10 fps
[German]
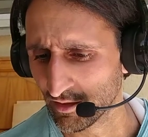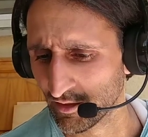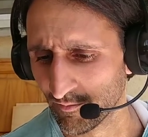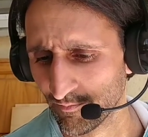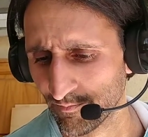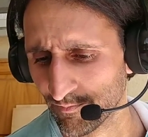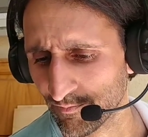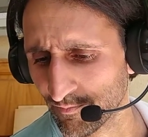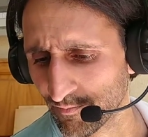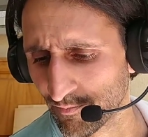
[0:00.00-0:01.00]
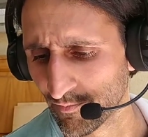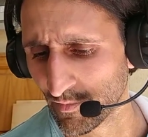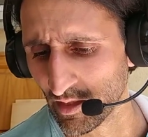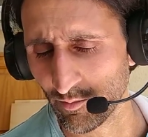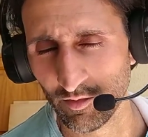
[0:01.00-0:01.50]
Ähm,
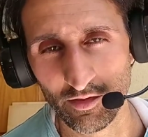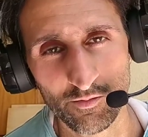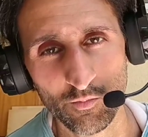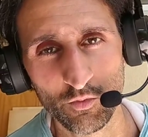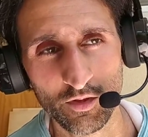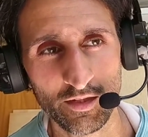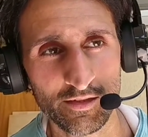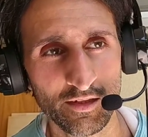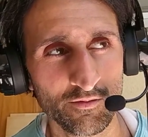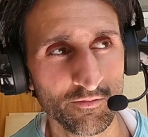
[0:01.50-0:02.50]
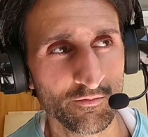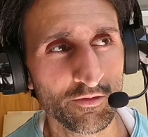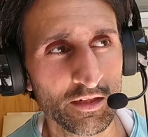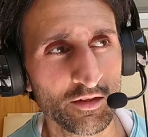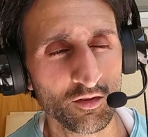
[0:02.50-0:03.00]
aber in diesem Buch geht es
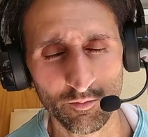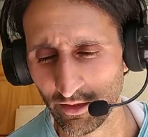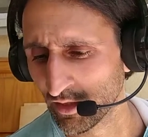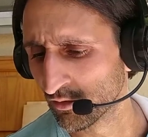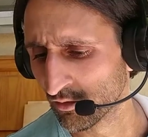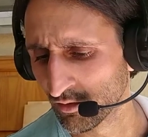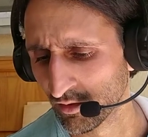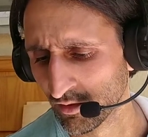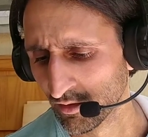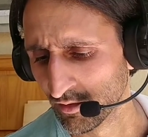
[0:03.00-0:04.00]
dann weniger um Ernährung,